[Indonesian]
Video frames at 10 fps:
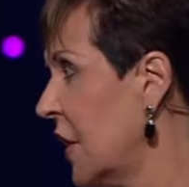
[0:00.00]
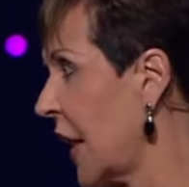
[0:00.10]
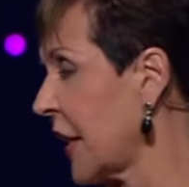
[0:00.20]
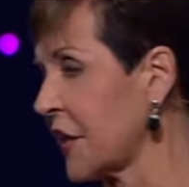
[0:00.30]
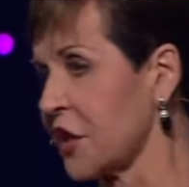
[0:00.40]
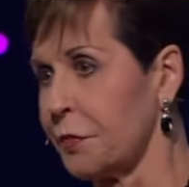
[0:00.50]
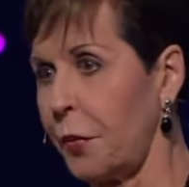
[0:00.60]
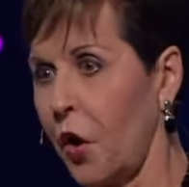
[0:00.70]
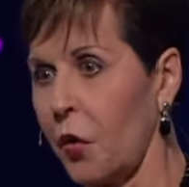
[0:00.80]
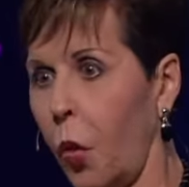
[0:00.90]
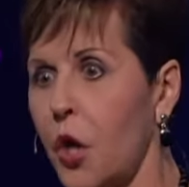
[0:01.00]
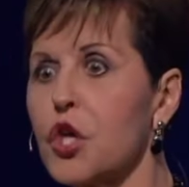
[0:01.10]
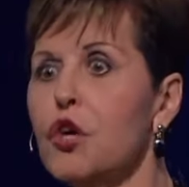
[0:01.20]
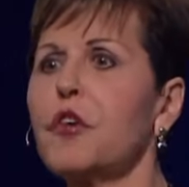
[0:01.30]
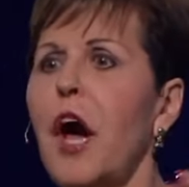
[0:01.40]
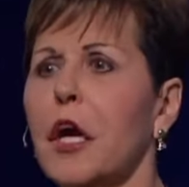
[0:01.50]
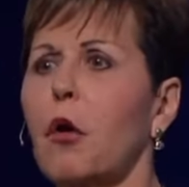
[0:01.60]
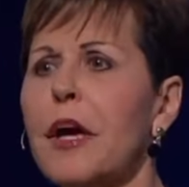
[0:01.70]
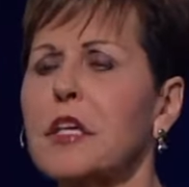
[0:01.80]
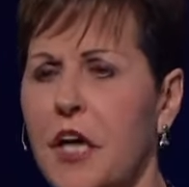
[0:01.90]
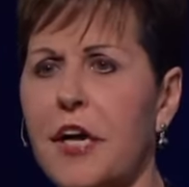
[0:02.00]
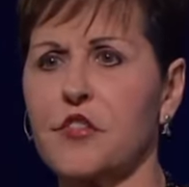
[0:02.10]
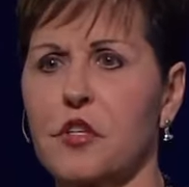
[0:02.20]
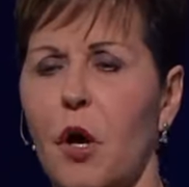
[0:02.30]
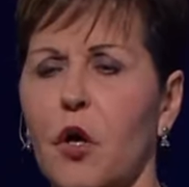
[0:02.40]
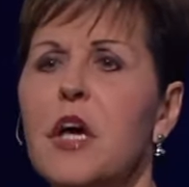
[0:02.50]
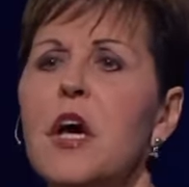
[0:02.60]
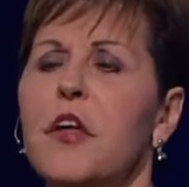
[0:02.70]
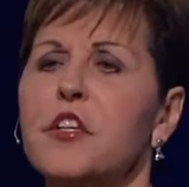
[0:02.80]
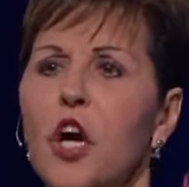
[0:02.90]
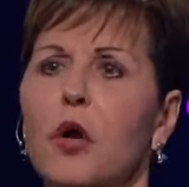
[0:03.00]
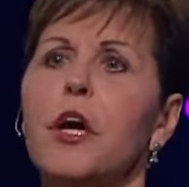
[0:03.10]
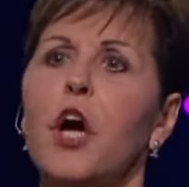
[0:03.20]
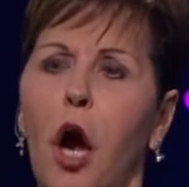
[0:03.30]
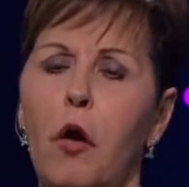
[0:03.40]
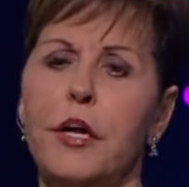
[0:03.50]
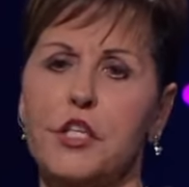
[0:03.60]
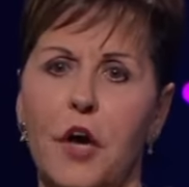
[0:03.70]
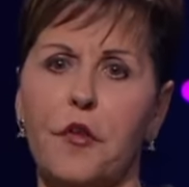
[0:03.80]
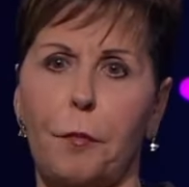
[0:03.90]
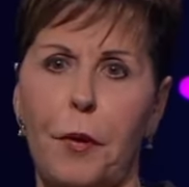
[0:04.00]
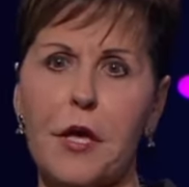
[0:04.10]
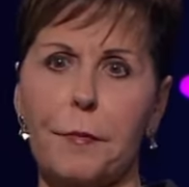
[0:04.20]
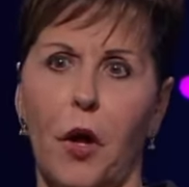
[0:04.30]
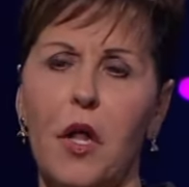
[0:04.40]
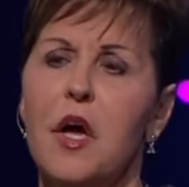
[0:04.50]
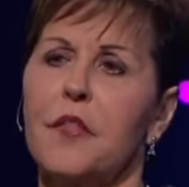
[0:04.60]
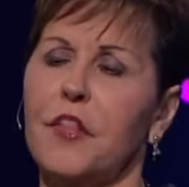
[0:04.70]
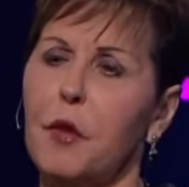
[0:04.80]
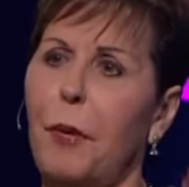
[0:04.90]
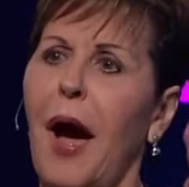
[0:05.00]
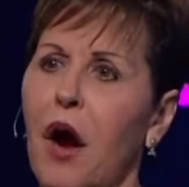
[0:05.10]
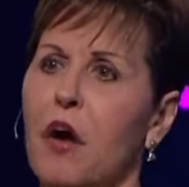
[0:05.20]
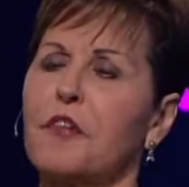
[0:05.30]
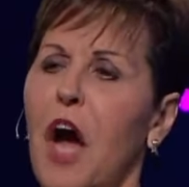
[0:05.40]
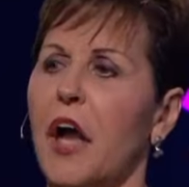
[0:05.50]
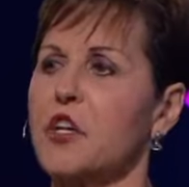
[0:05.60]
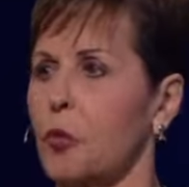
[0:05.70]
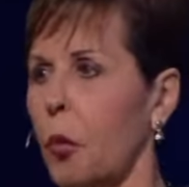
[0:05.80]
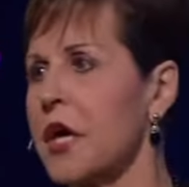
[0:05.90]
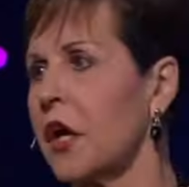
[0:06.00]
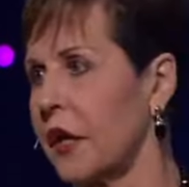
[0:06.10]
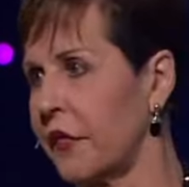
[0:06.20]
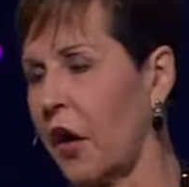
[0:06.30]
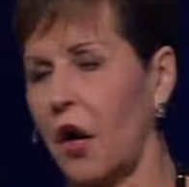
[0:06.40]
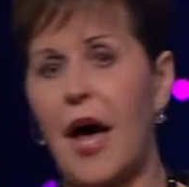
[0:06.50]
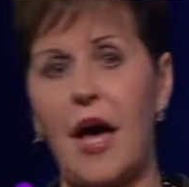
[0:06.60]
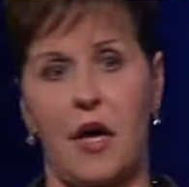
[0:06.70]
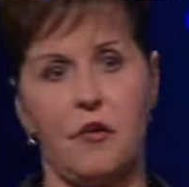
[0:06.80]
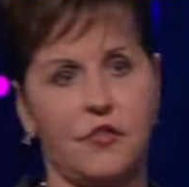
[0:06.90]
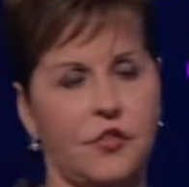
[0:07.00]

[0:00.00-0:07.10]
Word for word: Dan tiba di titik di mana ada kesaksian hebat yang akan menguatkan orang lain bahwa kuasa Allah nyata dalam hidup mereka